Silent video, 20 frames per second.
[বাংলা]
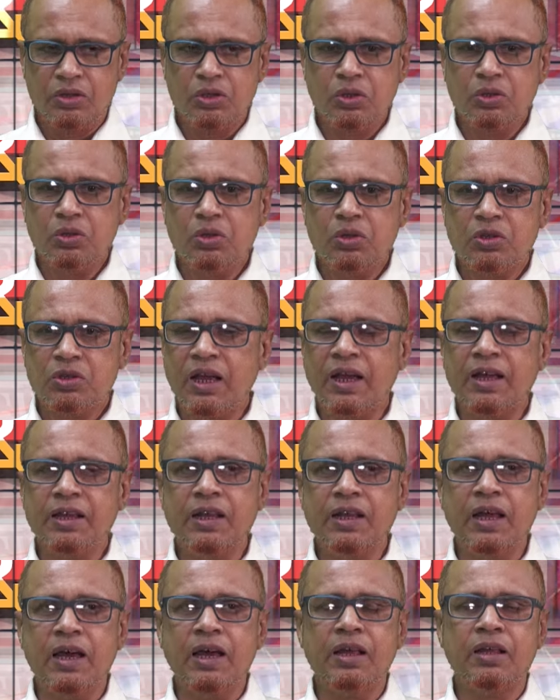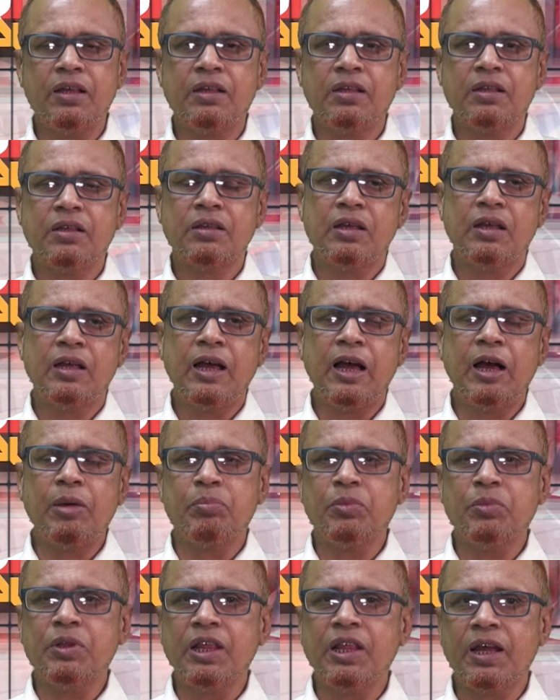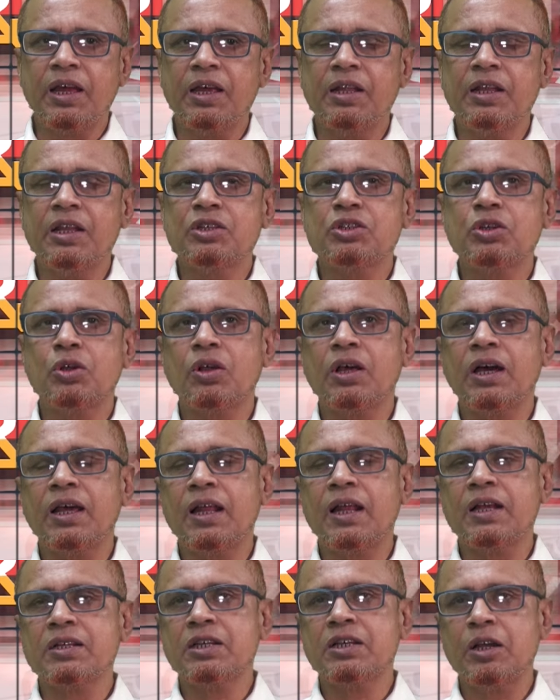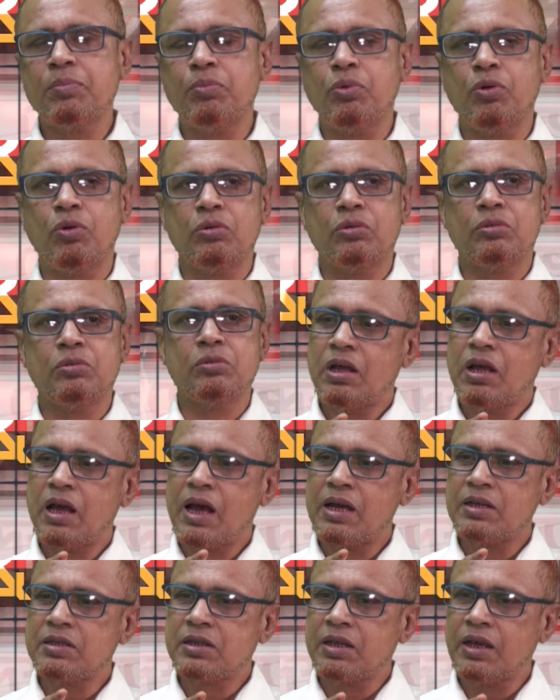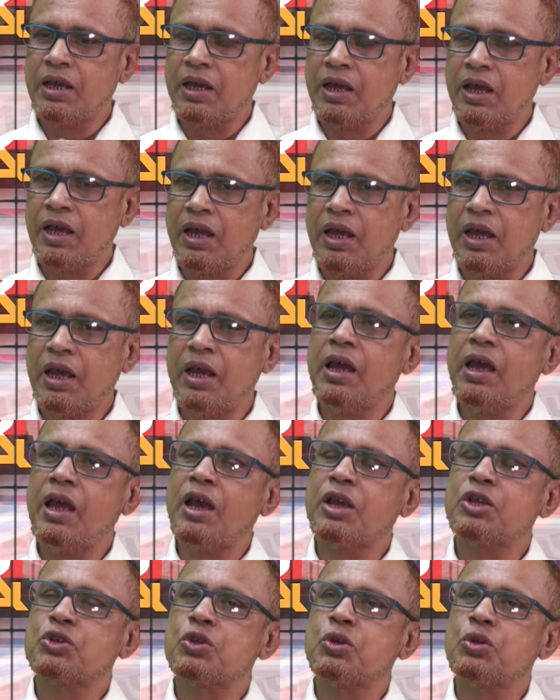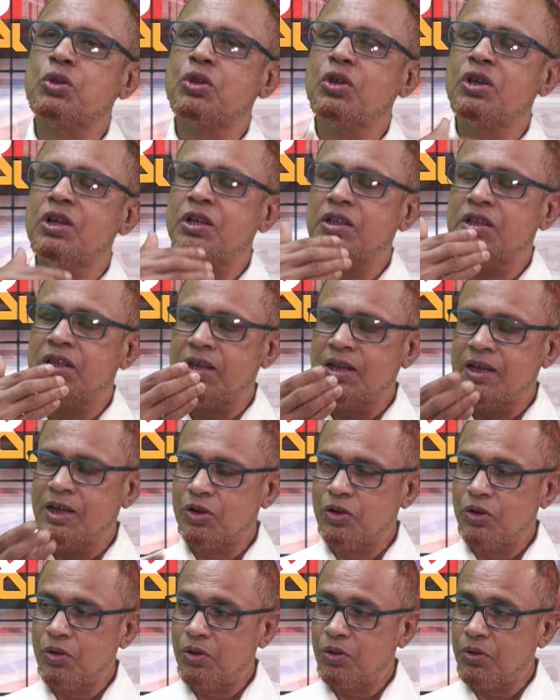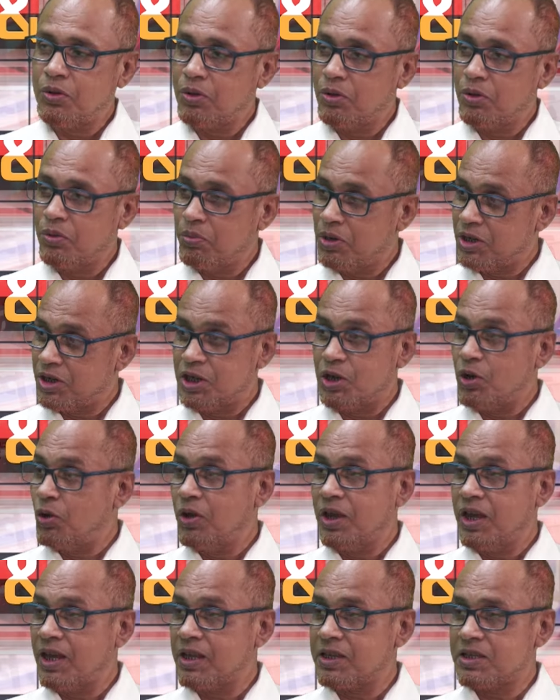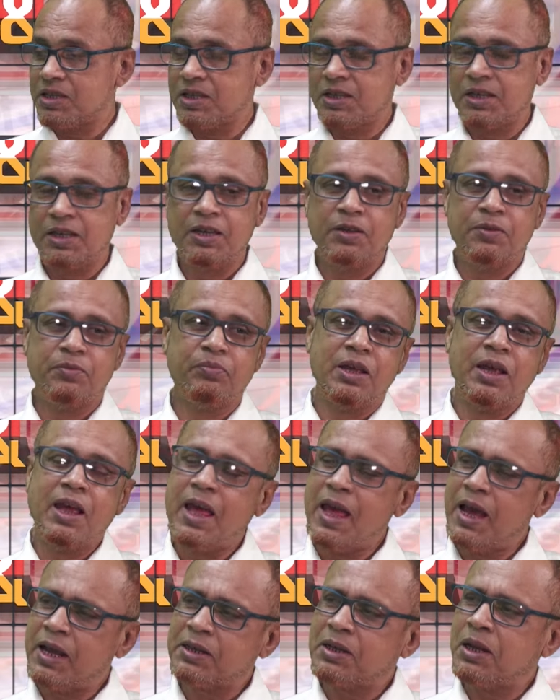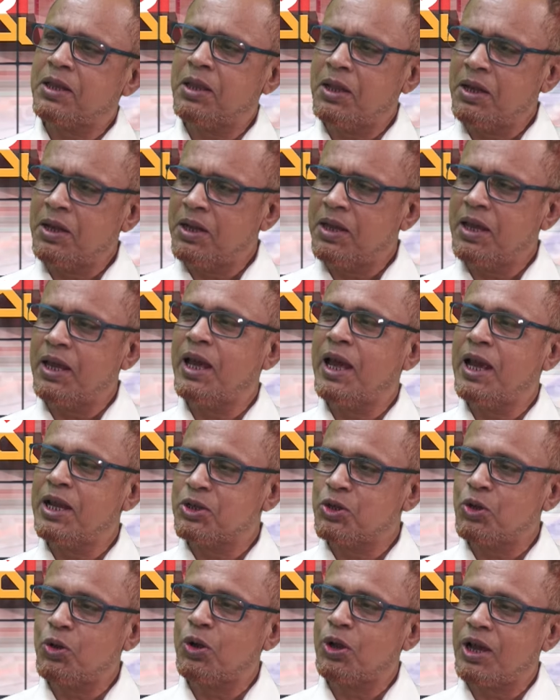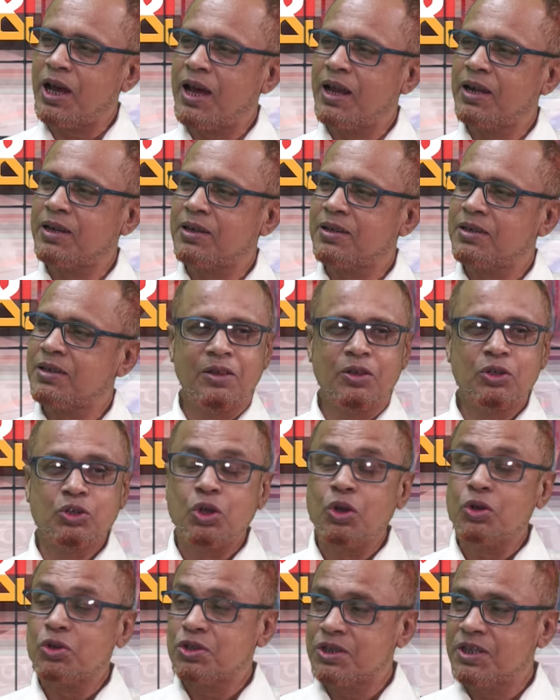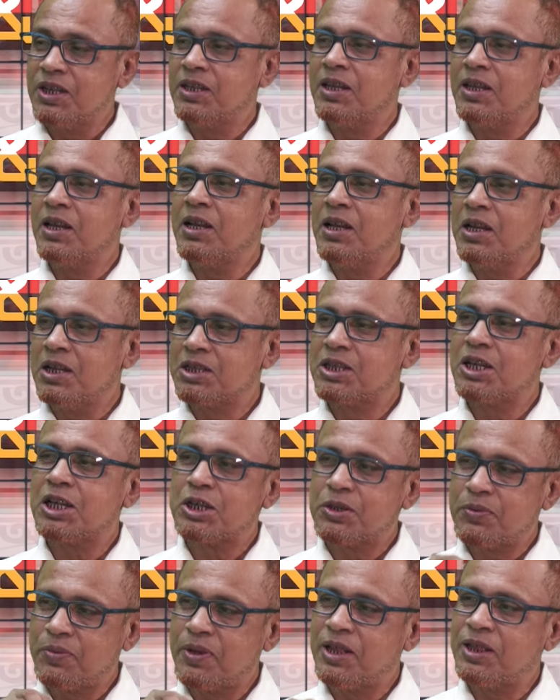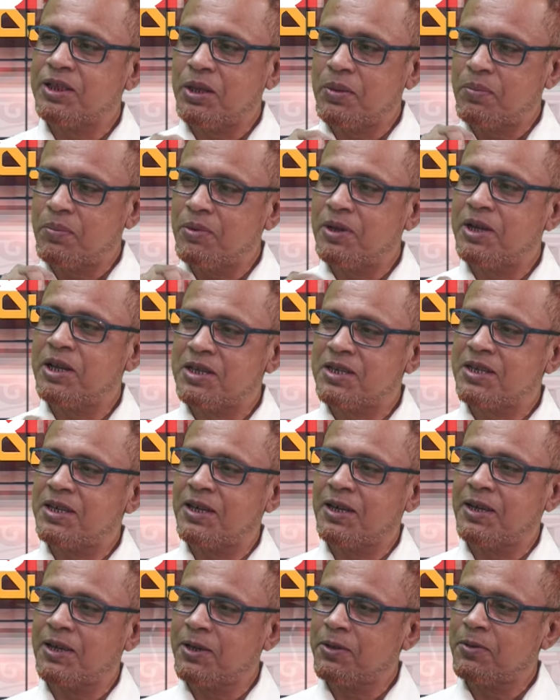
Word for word: শুধু তাই না আপনি দেখেন এই সরকার আসার পর আজকে একশো দিনেরও বেশি হয়ে গেছে একটা দিন কি এই সরকার স্বস্তিতে নিঃশ্বাস ফেলতে পেরেছে